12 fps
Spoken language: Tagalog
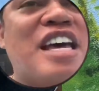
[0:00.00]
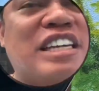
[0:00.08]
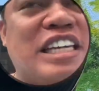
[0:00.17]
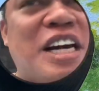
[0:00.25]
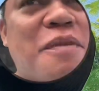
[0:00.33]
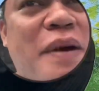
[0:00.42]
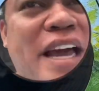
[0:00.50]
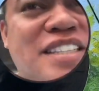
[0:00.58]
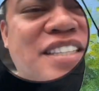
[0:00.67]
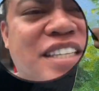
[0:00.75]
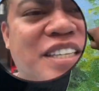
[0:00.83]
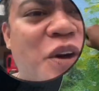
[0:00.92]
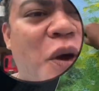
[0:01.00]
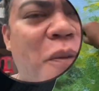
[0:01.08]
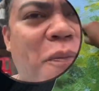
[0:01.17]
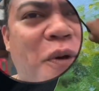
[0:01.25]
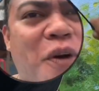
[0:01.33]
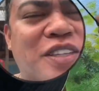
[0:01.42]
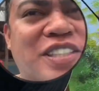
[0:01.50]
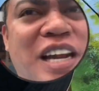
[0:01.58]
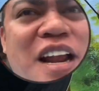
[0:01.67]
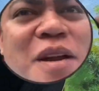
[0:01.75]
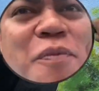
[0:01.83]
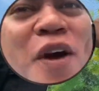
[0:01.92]
nearby CDO po, sila
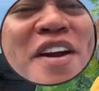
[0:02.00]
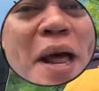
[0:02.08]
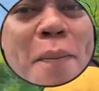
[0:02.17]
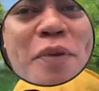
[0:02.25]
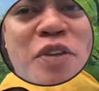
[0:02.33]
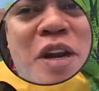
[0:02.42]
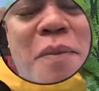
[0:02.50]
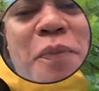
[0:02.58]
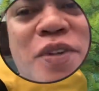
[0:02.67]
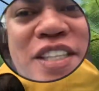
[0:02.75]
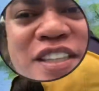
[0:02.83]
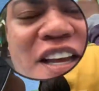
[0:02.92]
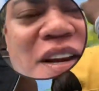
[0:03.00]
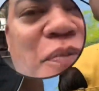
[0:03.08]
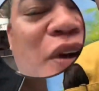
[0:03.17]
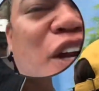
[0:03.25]
lang po hanapin nyo lang po si Terry Boy.